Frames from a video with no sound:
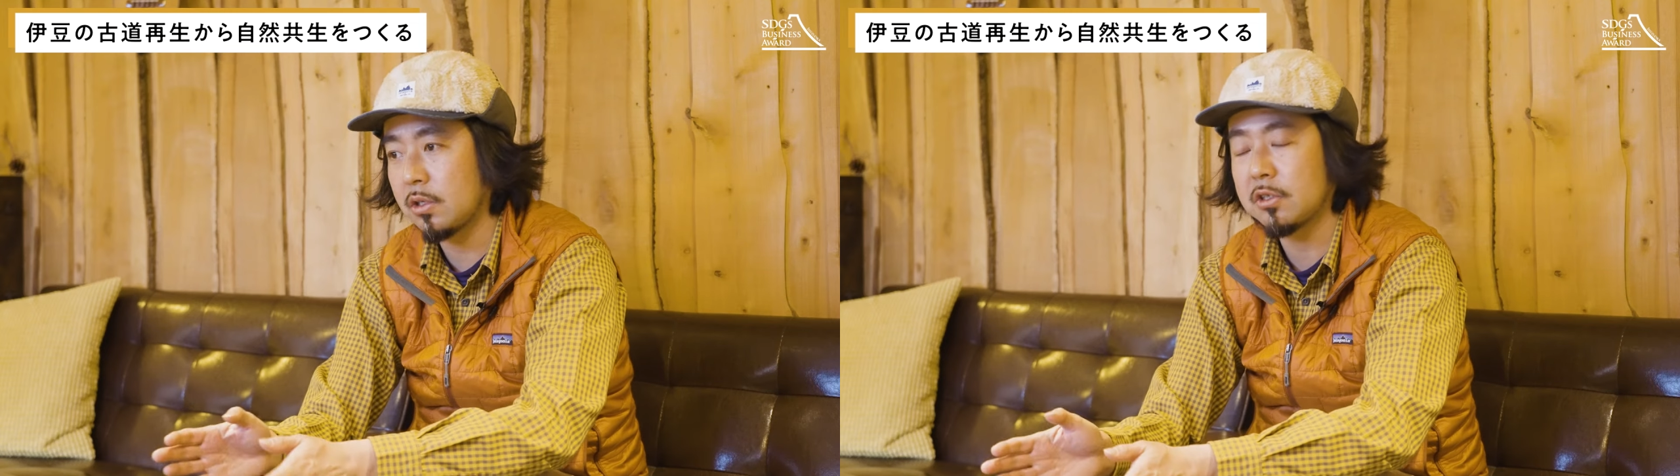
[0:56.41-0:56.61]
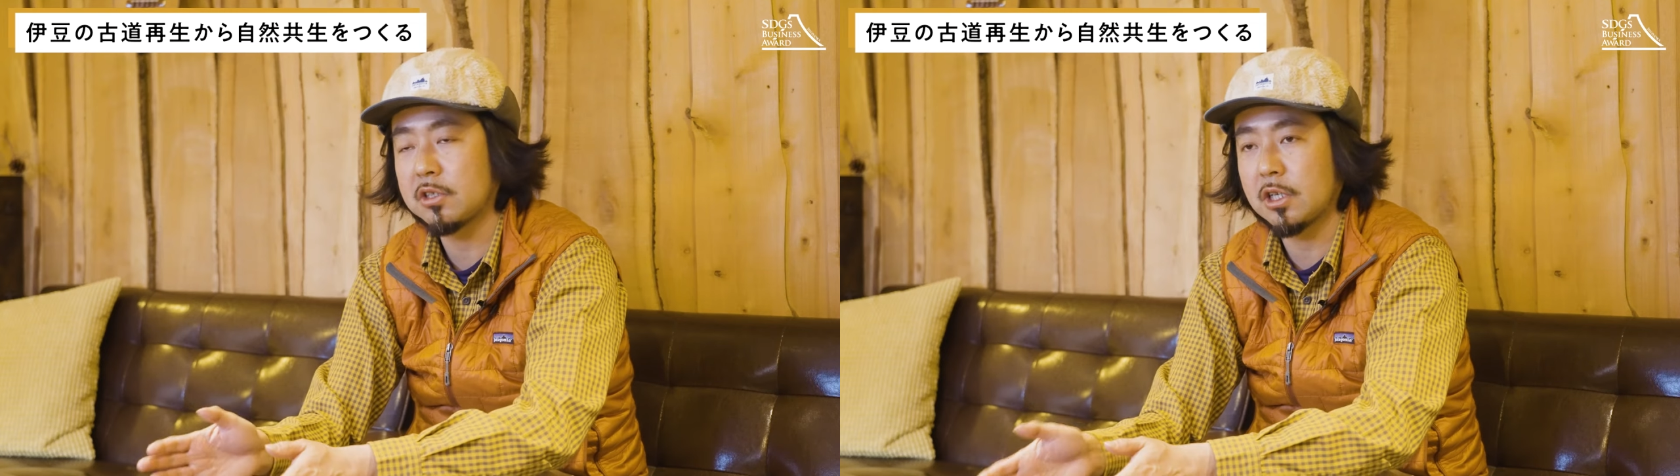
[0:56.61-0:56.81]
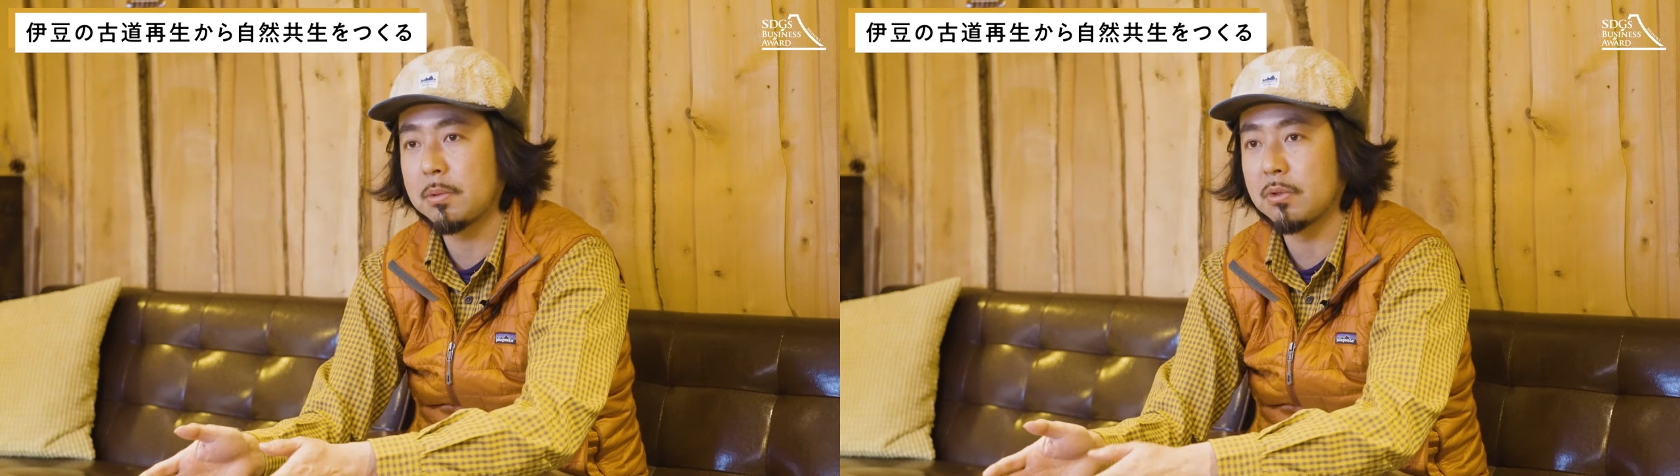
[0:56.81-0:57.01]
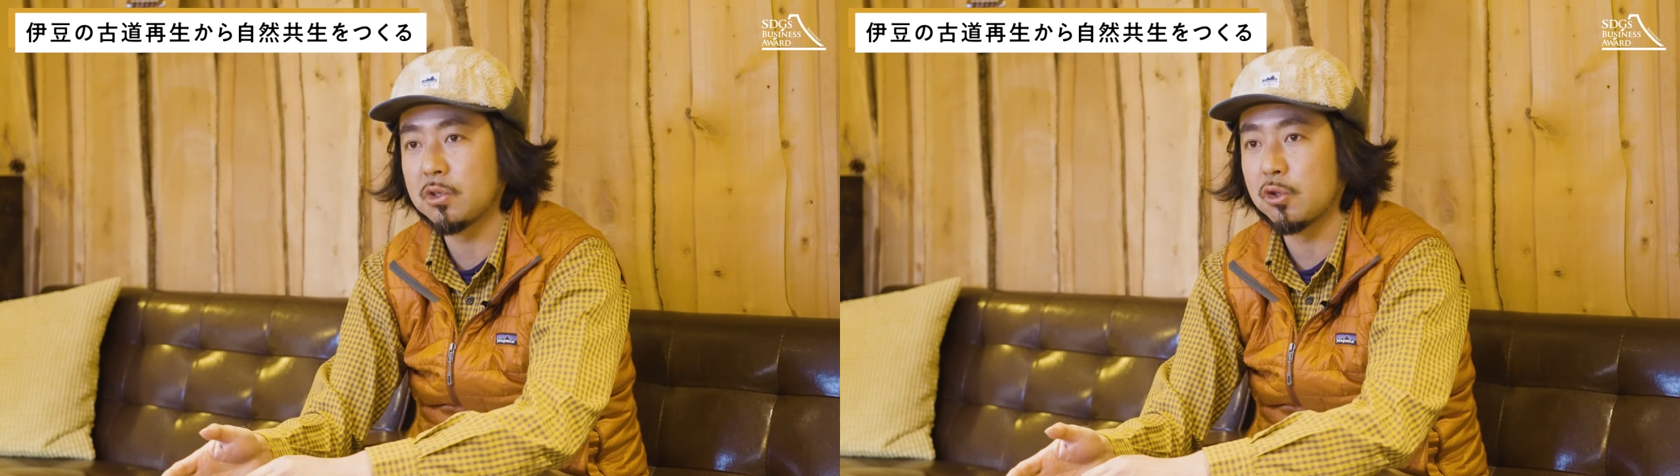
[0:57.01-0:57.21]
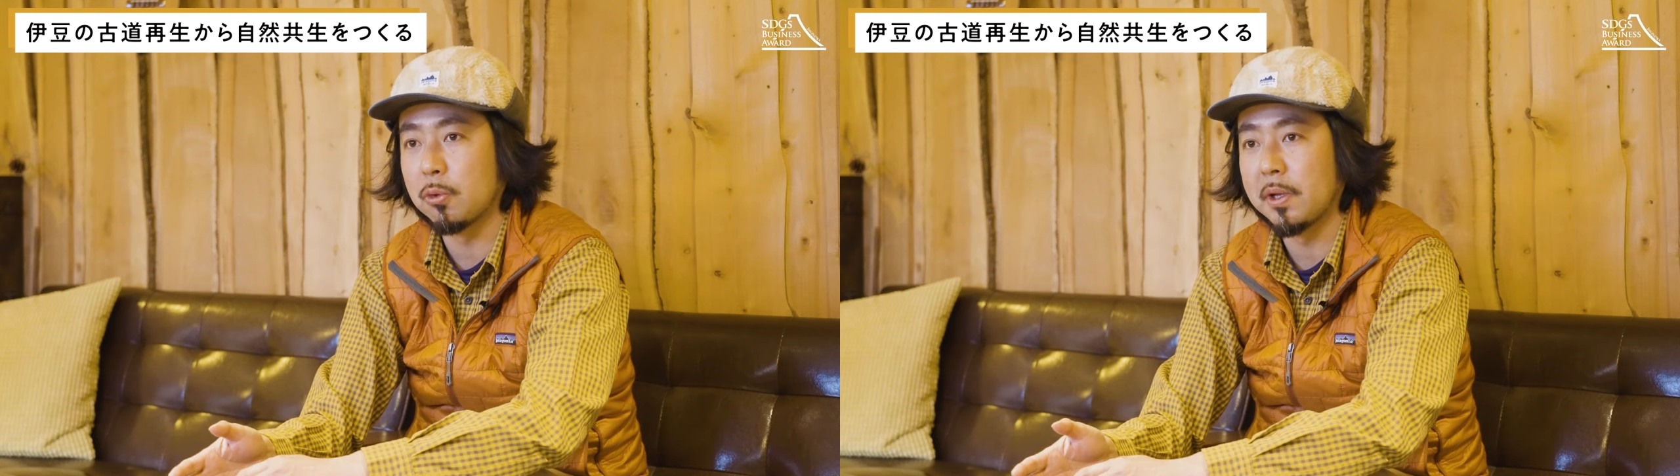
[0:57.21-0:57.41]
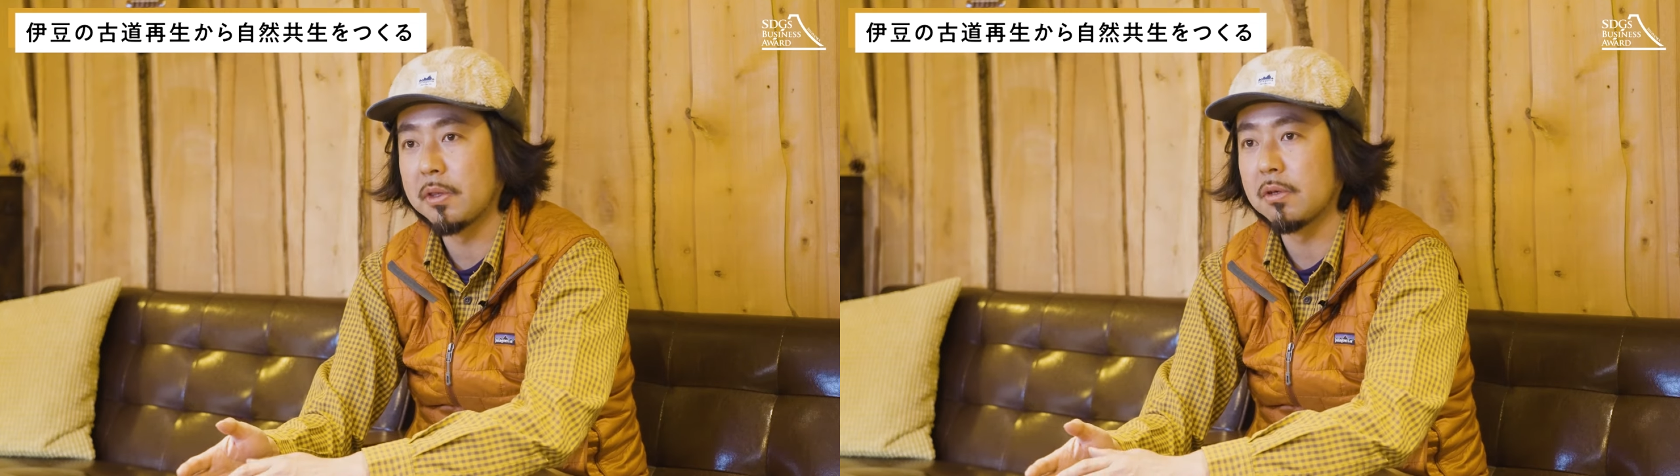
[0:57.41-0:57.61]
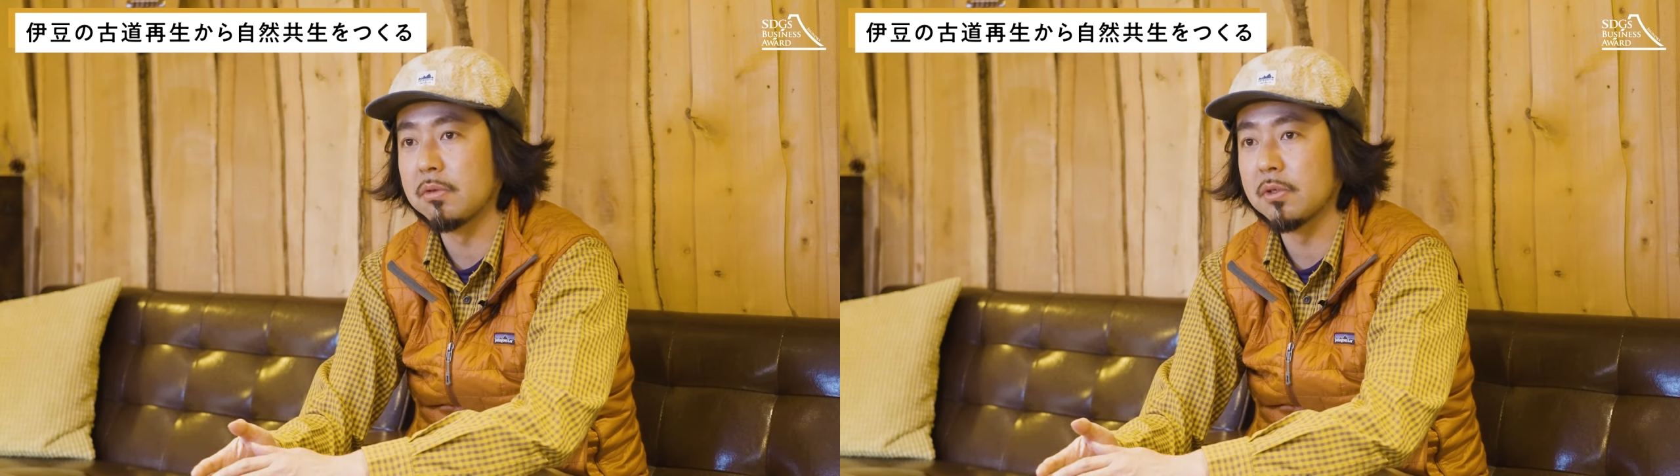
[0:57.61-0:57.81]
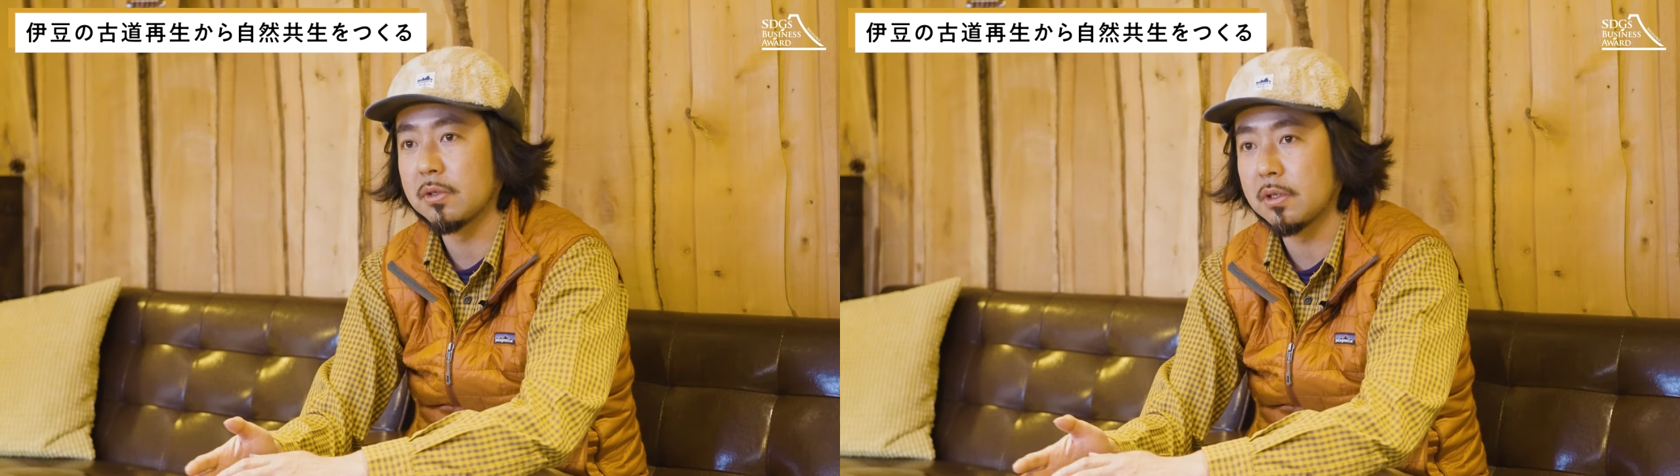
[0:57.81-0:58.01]
林整備の事業もやって
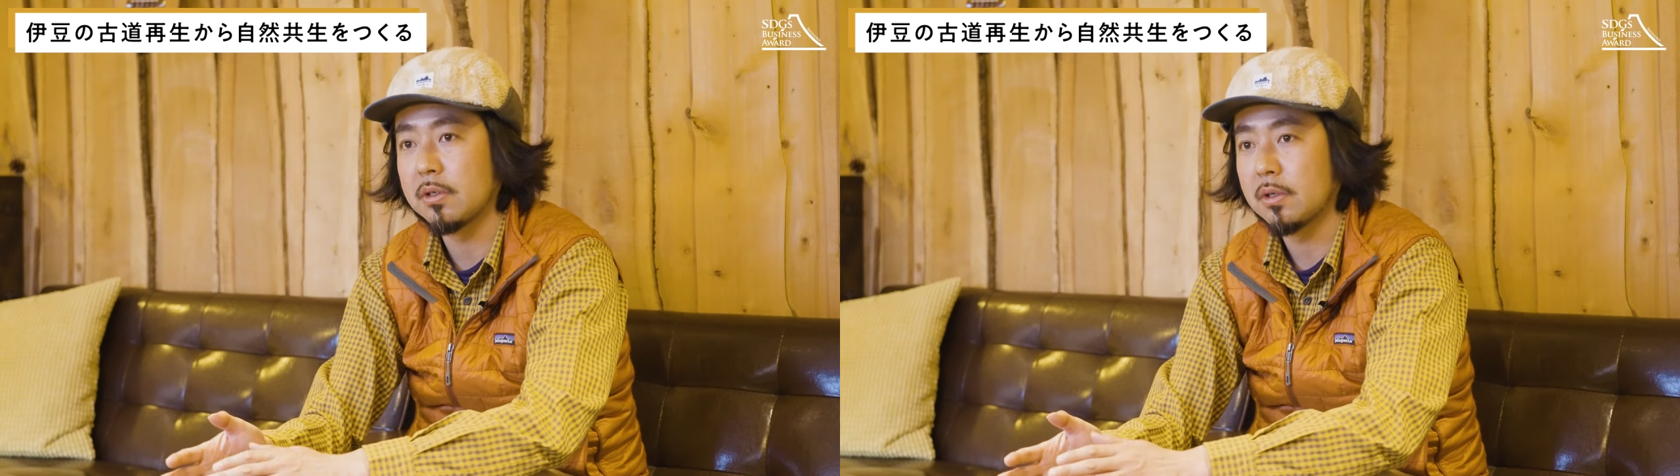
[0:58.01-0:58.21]
るんですね